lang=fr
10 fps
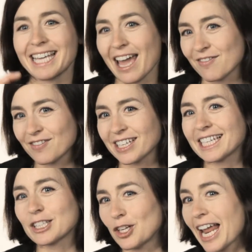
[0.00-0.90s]

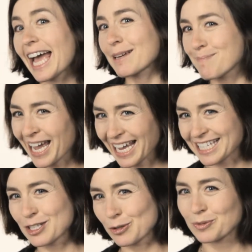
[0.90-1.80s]
café de la
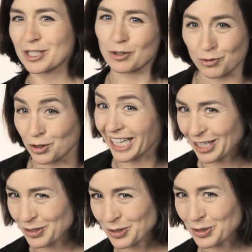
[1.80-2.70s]
réparation, si on veut une
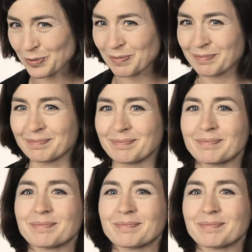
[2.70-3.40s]
traduction. Vous